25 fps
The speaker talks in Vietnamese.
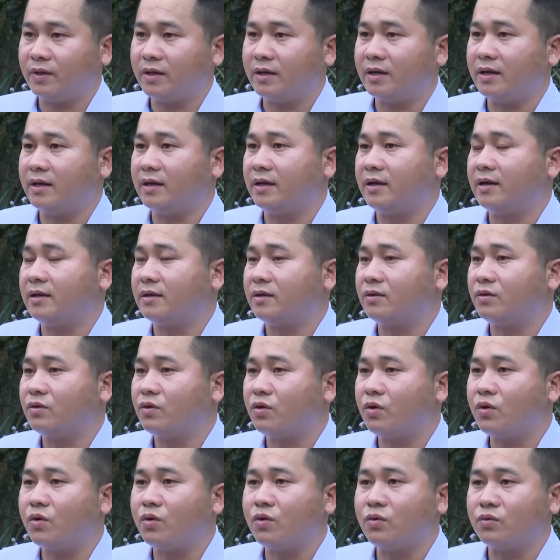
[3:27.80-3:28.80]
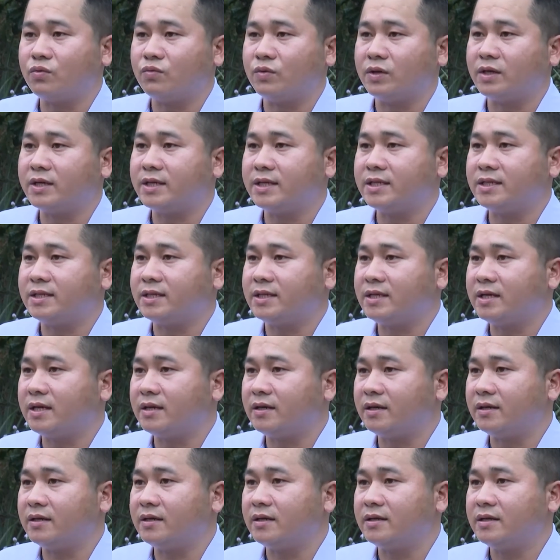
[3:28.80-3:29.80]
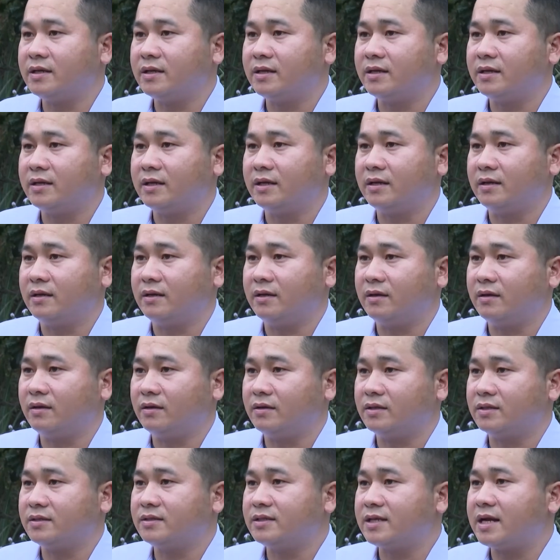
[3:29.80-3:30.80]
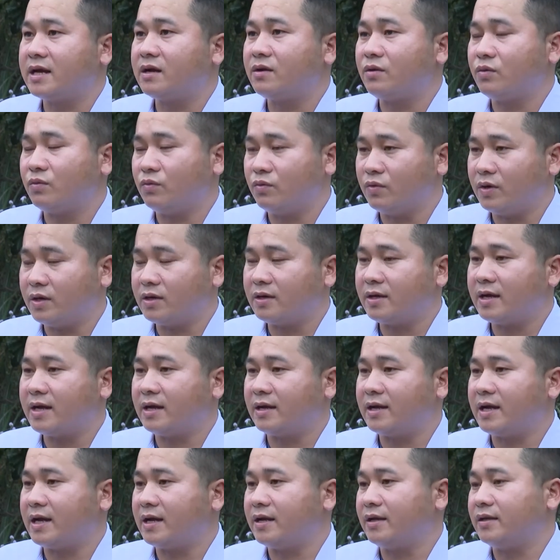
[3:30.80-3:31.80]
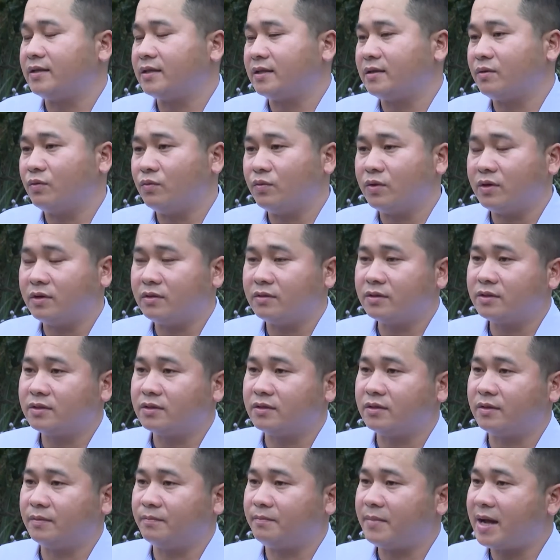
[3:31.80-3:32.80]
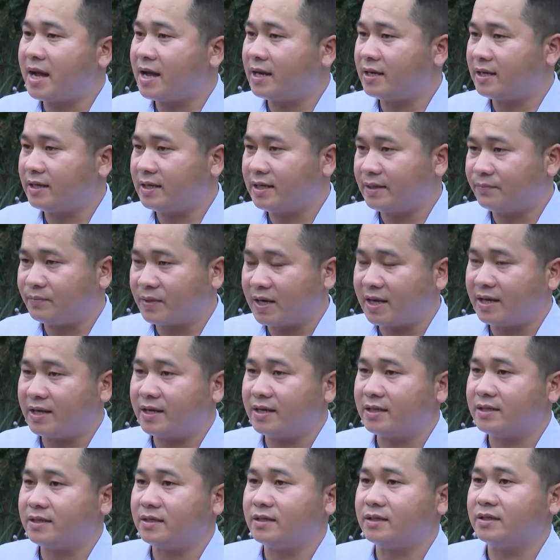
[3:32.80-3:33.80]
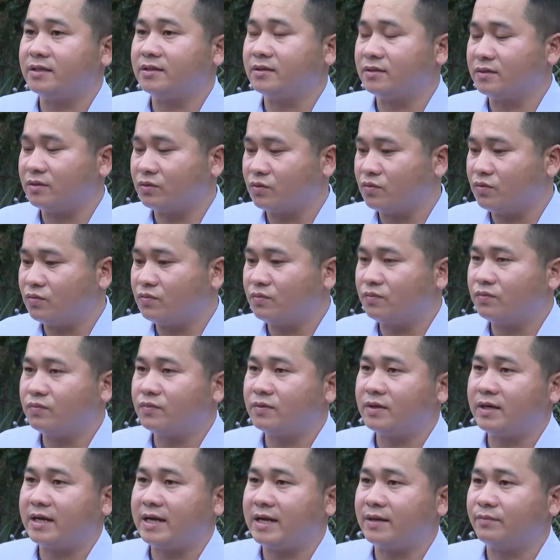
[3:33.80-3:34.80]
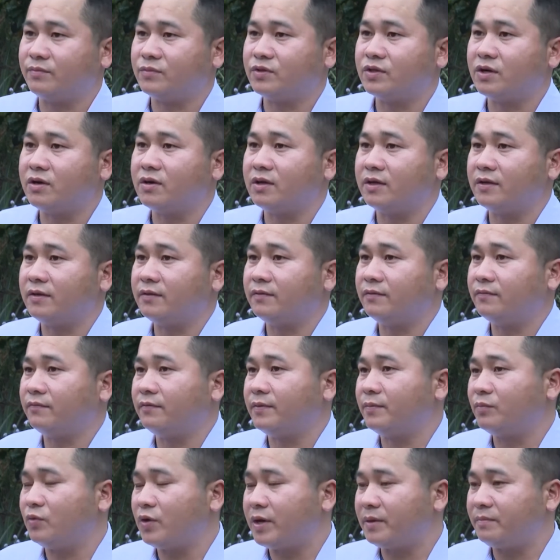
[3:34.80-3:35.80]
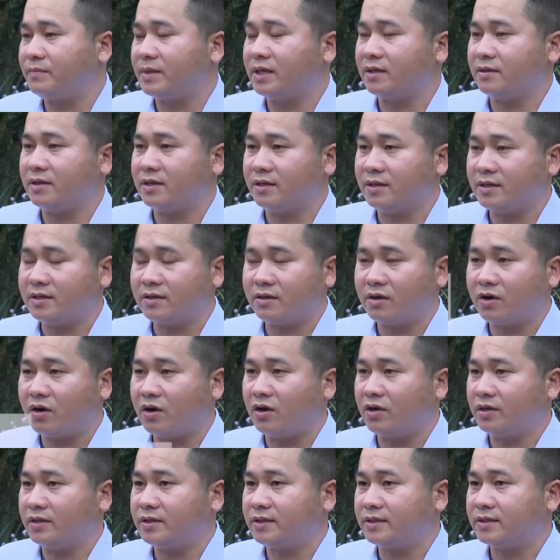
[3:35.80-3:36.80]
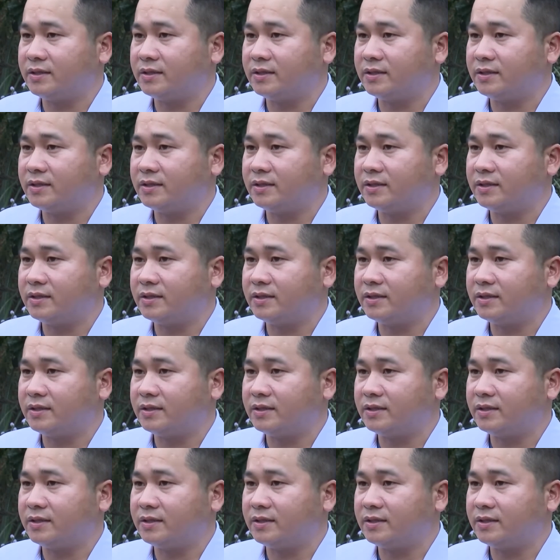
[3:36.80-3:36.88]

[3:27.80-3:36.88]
à, khô của cây chỉ thiên à, sang uống hàng ngày. Ta uống từ 3 đến 5 ngày thì cũng làm cho cái viêm loét miệng lưỡi khỏi.